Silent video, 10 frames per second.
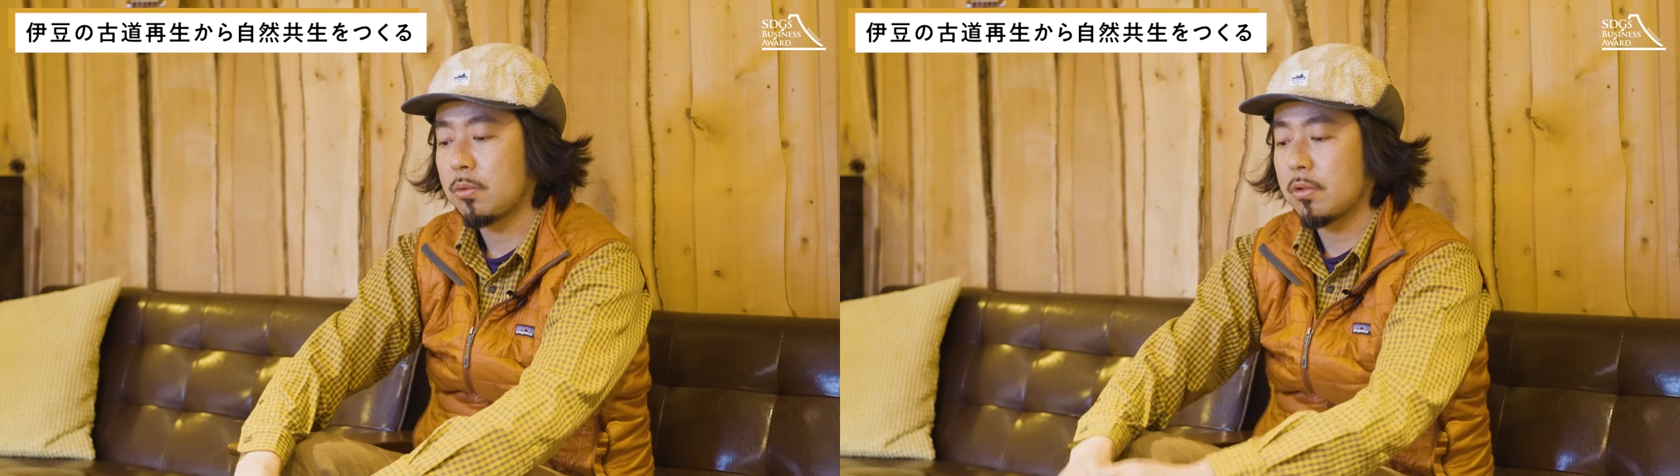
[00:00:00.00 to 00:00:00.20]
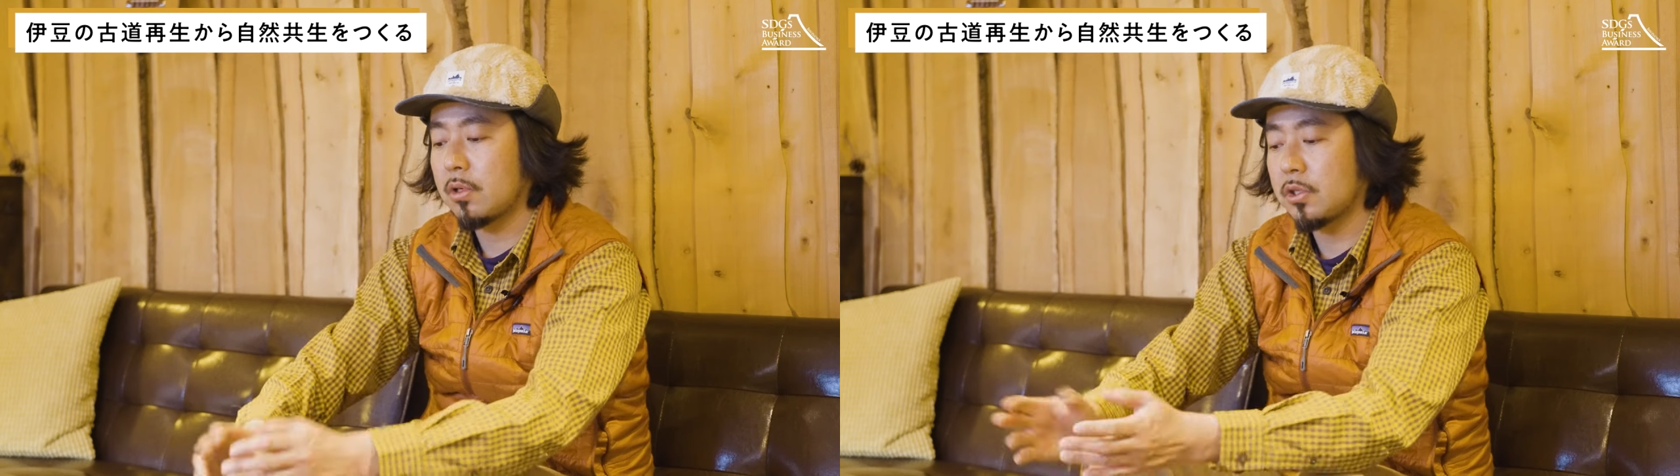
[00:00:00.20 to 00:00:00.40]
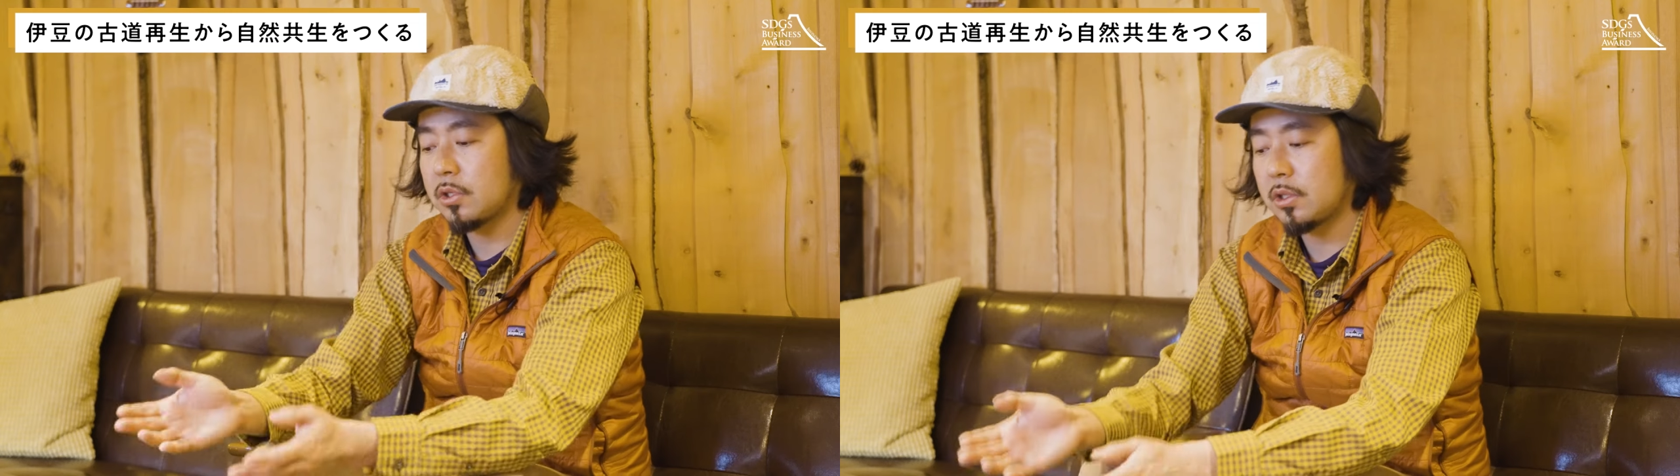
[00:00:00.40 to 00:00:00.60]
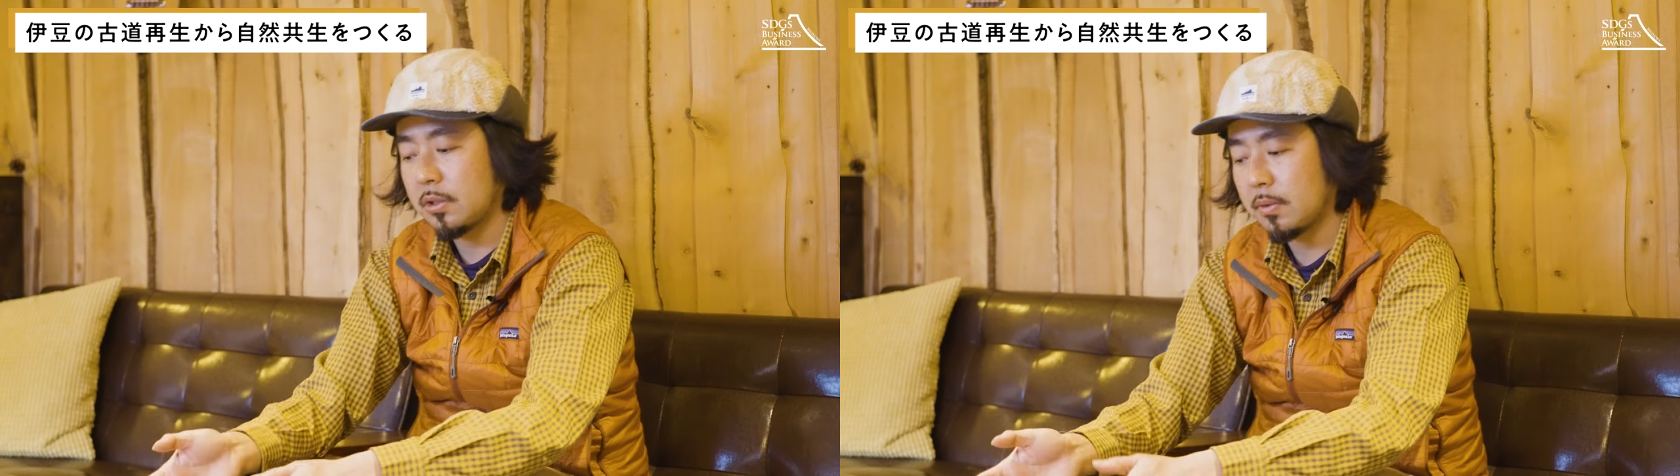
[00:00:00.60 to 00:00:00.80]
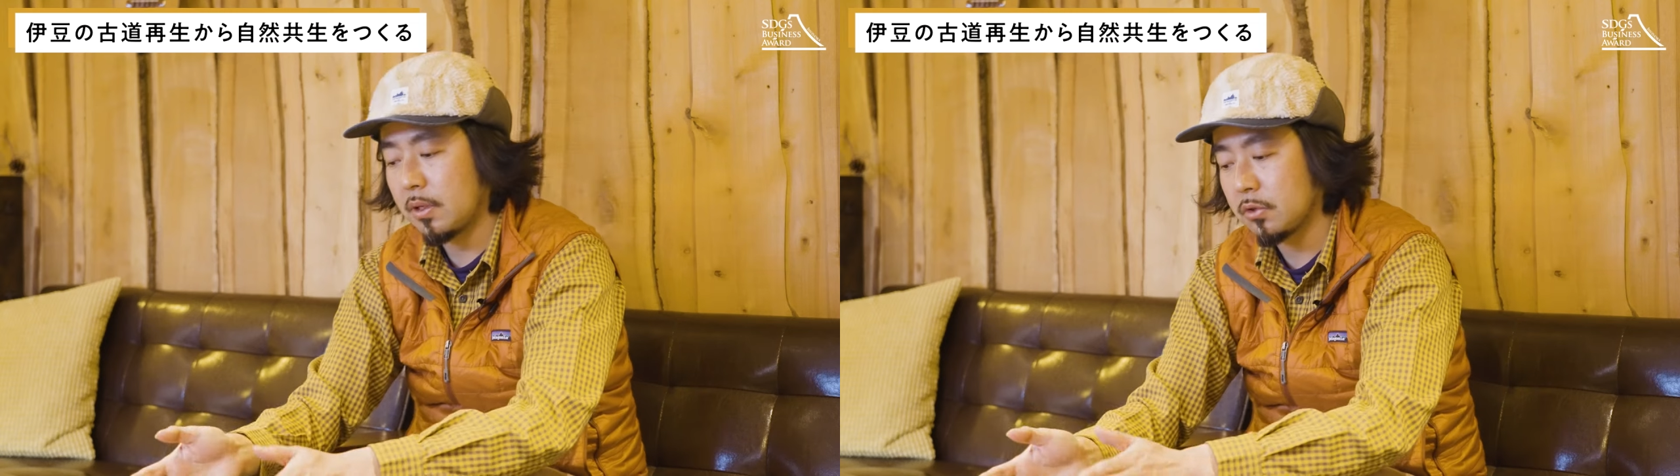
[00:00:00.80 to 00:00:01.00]
僕たち
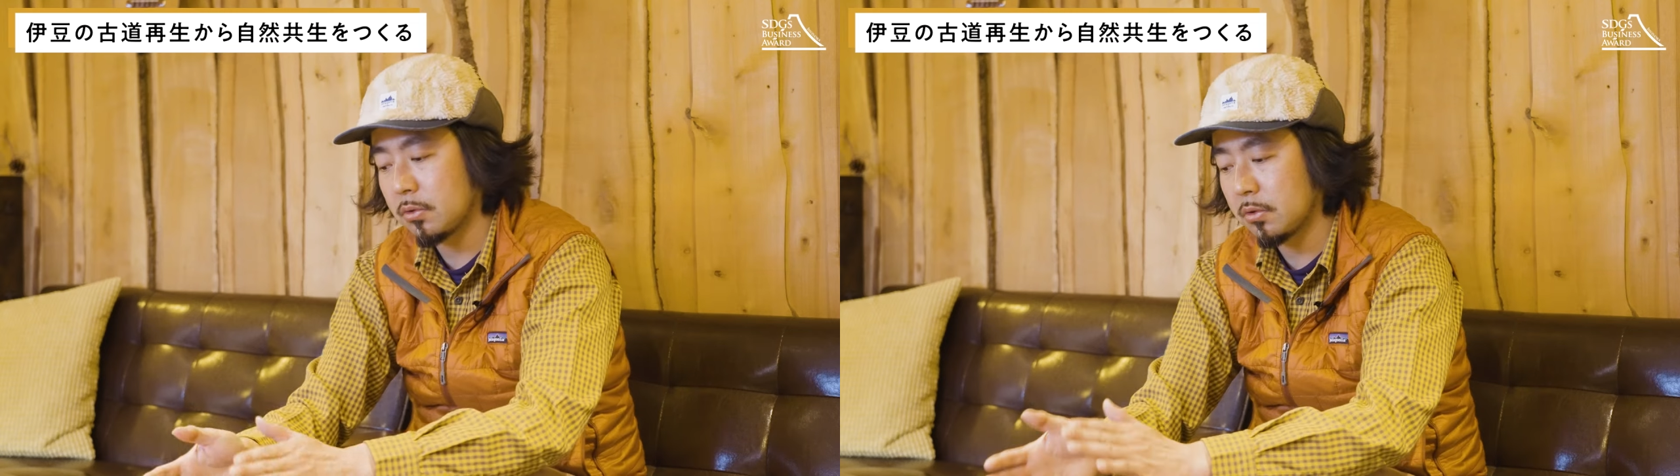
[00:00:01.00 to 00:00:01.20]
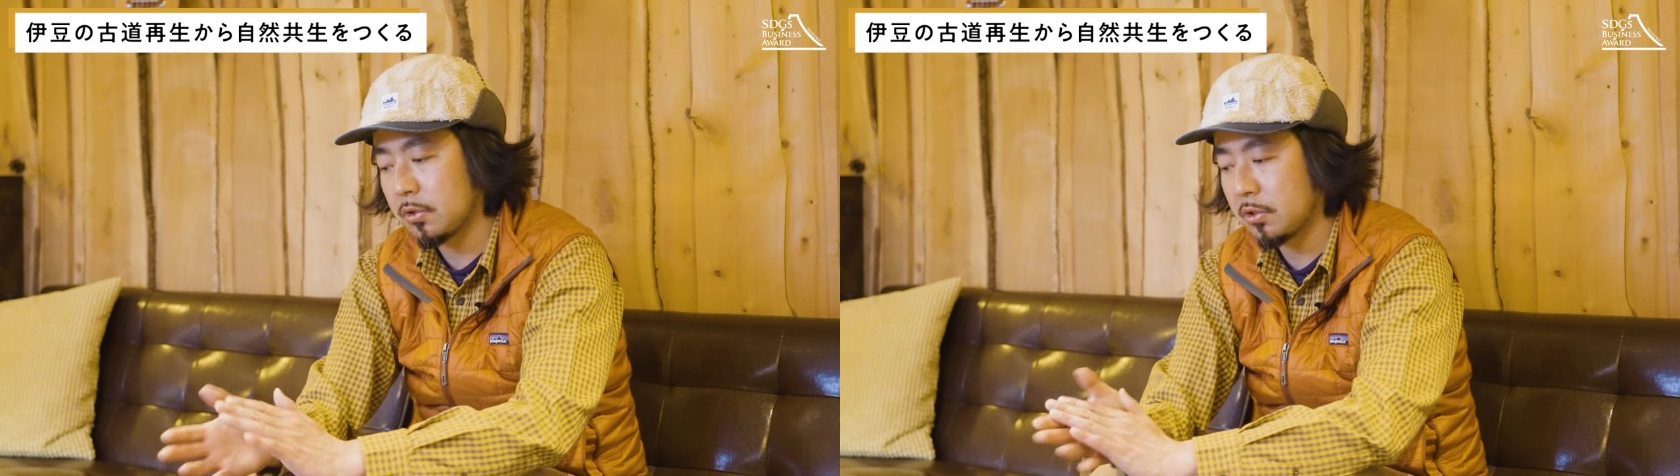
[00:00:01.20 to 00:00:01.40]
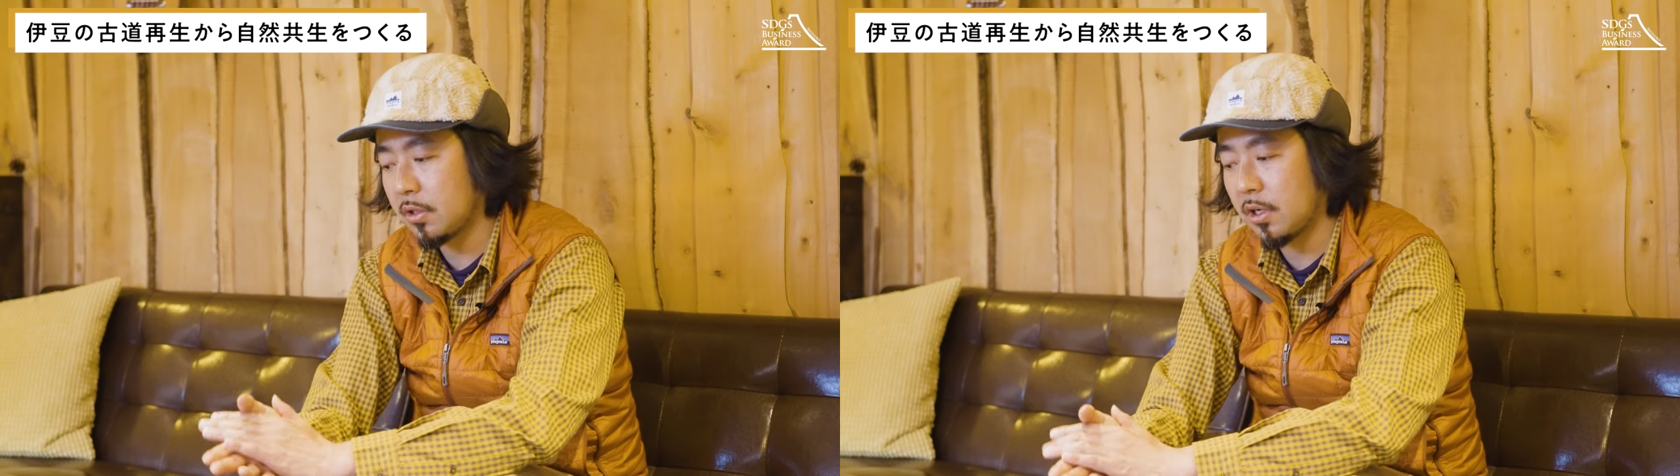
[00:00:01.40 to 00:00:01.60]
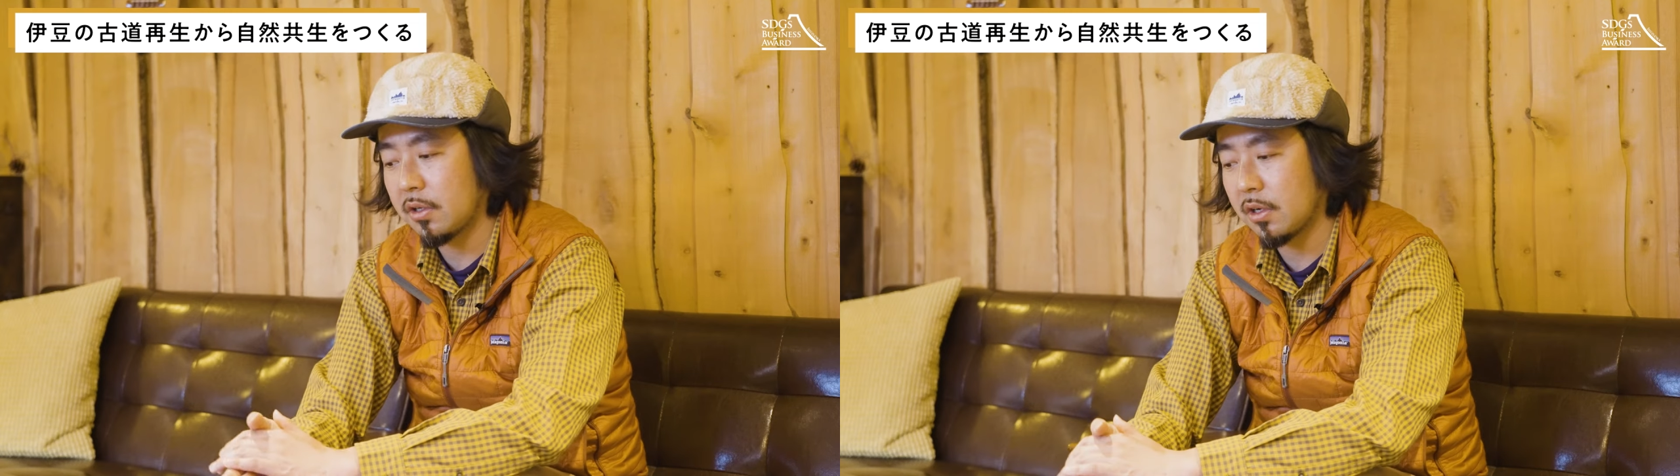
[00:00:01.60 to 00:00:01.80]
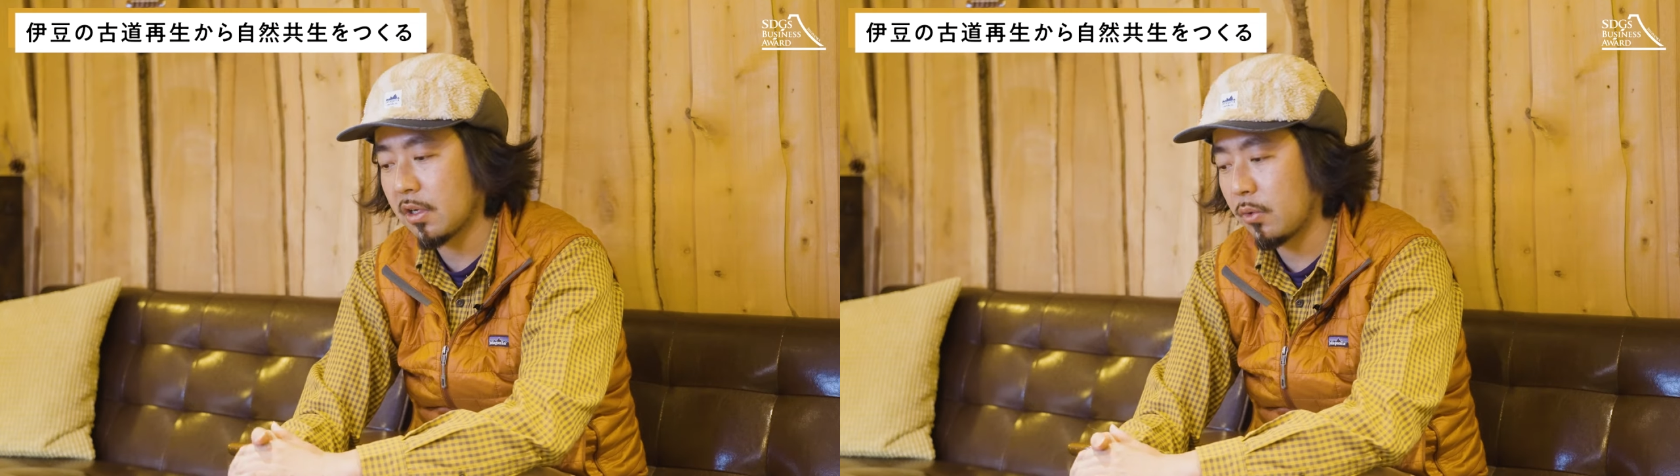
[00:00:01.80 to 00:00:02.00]
はそのツアーだ